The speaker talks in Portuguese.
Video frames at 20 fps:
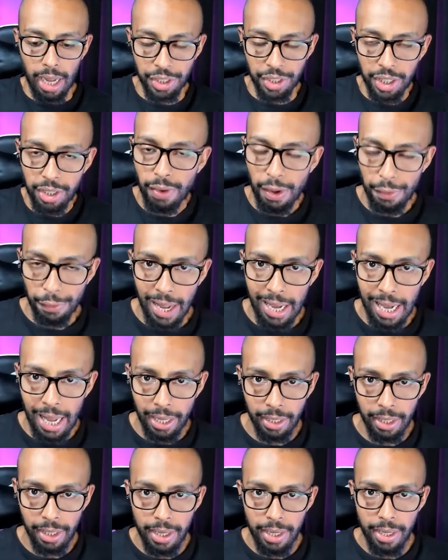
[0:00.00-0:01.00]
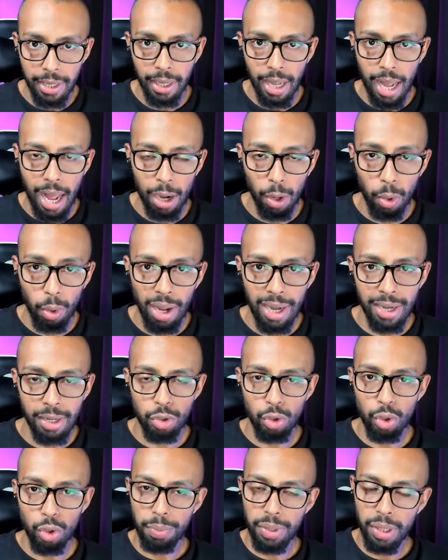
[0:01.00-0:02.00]
A gente vai falar aqui
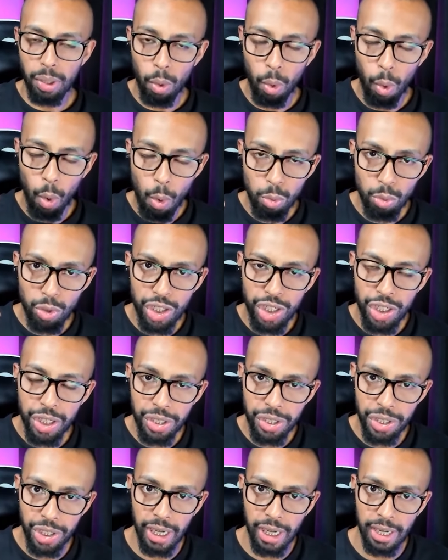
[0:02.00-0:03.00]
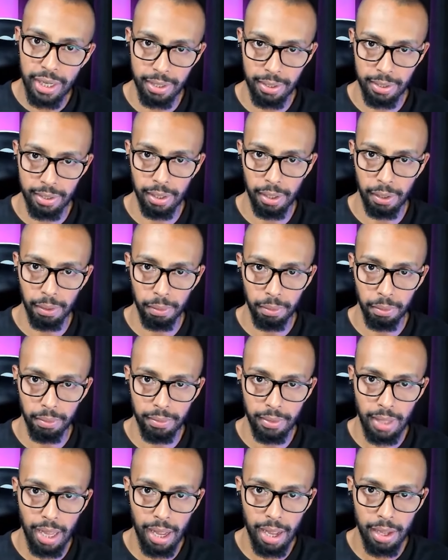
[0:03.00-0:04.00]
agora sobre contingência,
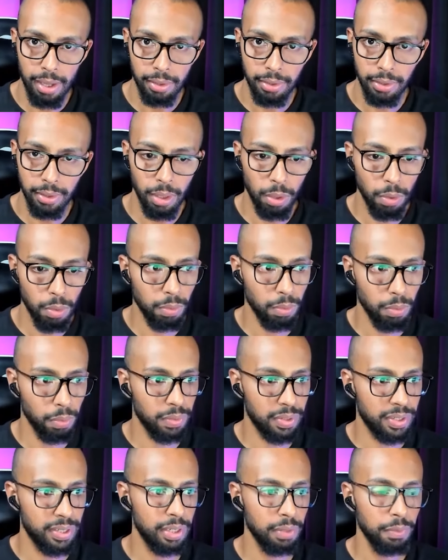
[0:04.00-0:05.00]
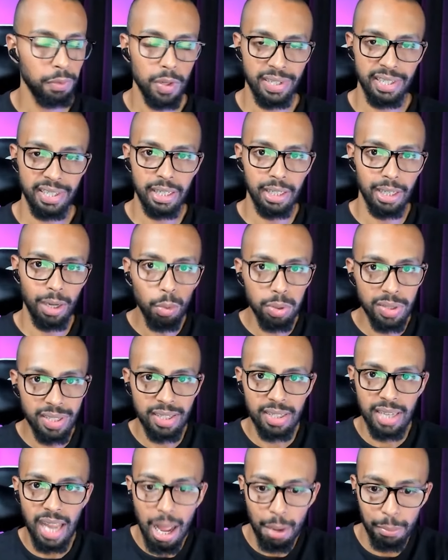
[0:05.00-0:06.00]
tá? Então, se você não
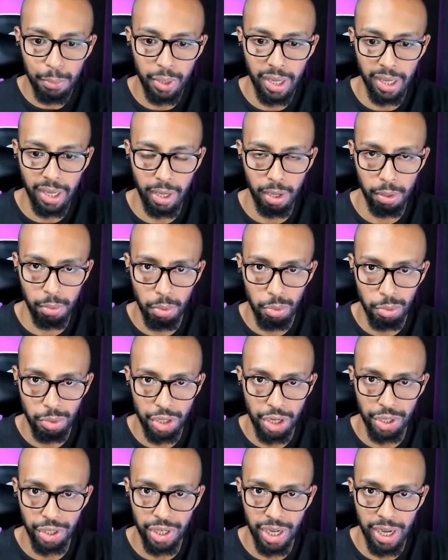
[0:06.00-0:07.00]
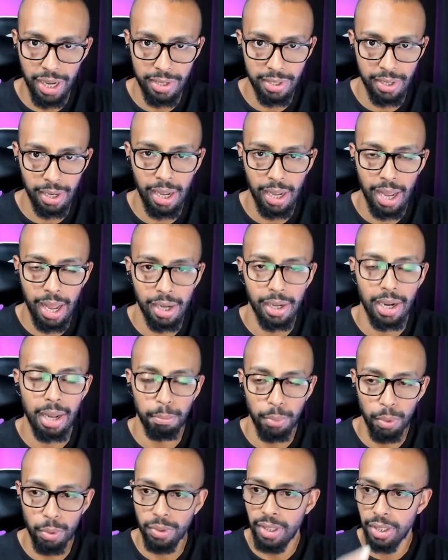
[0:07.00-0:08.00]
sabe o que é contingência, cara,
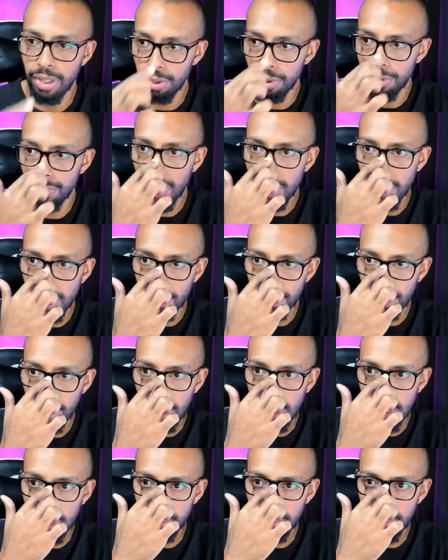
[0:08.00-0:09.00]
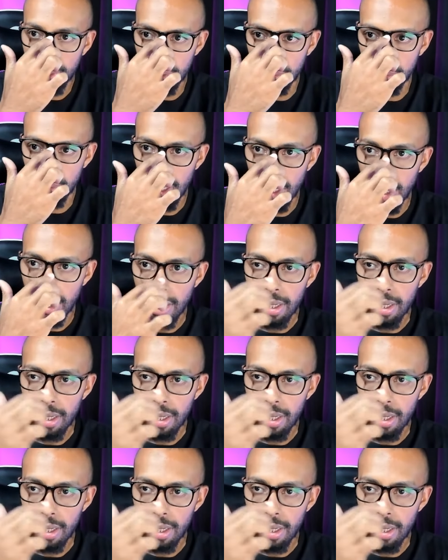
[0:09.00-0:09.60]
na boa, deixa eu te falar uma parada mesmo.